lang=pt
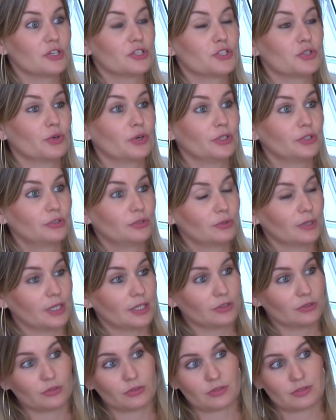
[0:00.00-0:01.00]
de oito
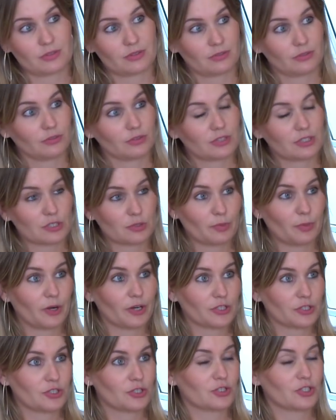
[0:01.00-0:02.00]
anos no
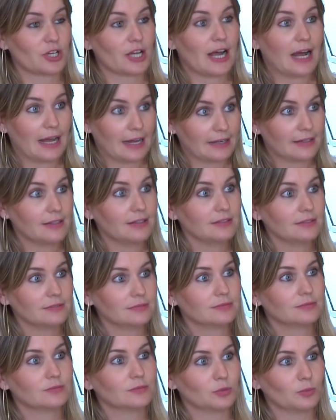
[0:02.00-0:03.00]
transporte de carga,
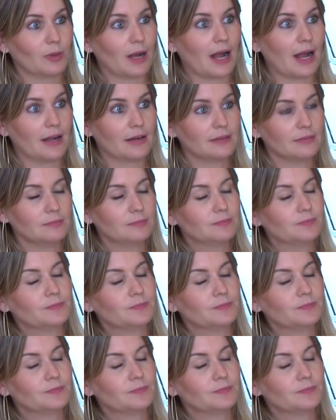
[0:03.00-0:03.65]
no mar,